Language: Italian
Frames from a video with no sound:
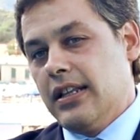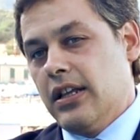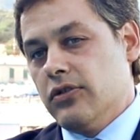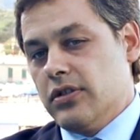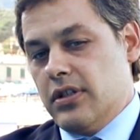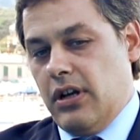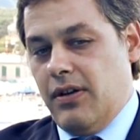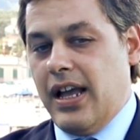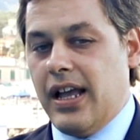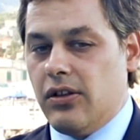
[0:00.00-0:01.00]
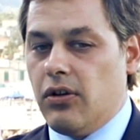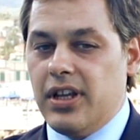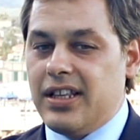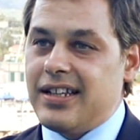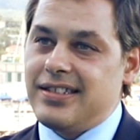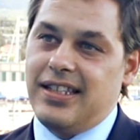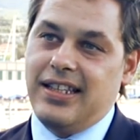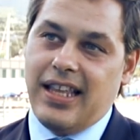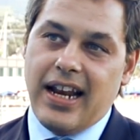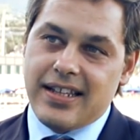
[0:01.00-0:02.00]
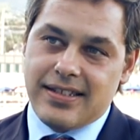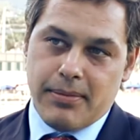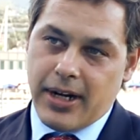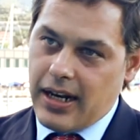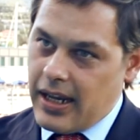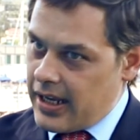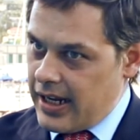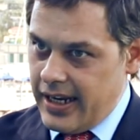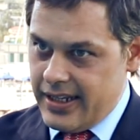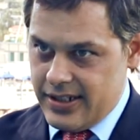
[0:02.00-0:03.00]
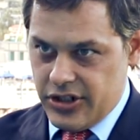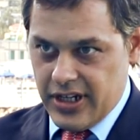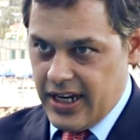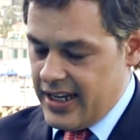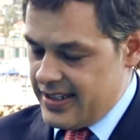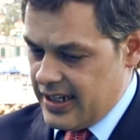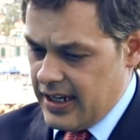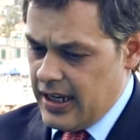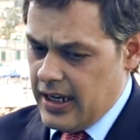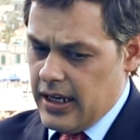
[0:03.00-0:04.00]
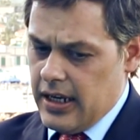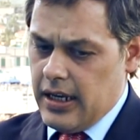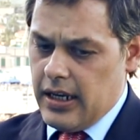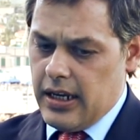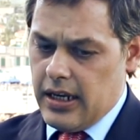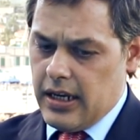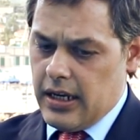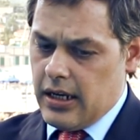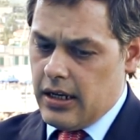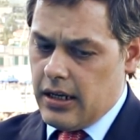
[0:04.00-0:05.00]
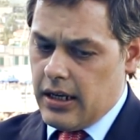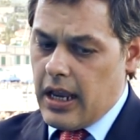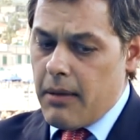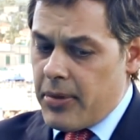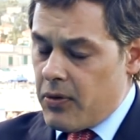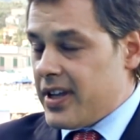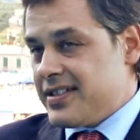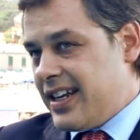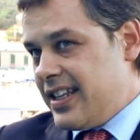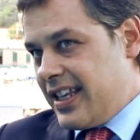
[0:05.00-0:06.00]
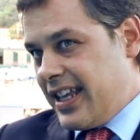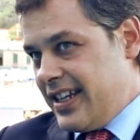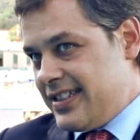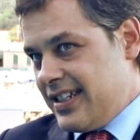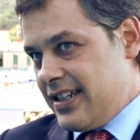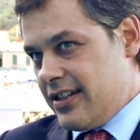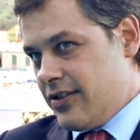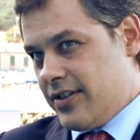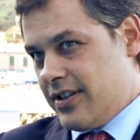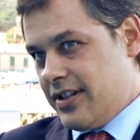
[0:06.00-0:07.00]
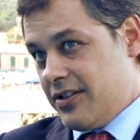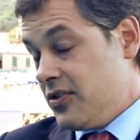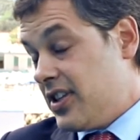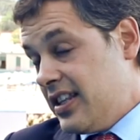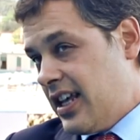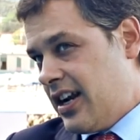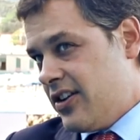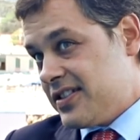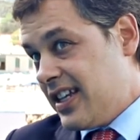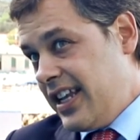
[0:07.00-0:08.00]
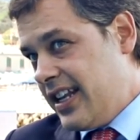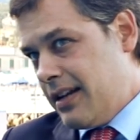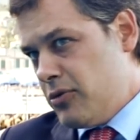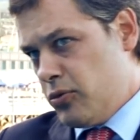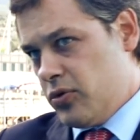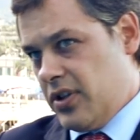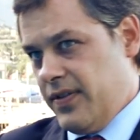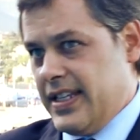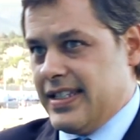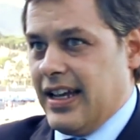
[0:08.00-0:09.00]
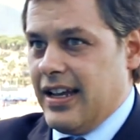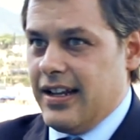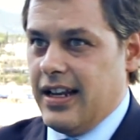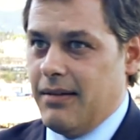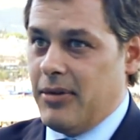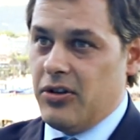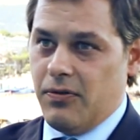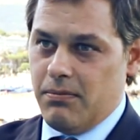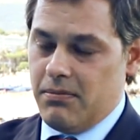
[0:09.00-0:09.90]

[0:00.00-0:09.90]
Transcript: Da un, da un lato i tassi di interesse per la crisi cinese eh, e per una serie di crisi non, non, tenderanno a salire dal mio punto di vista nel medio,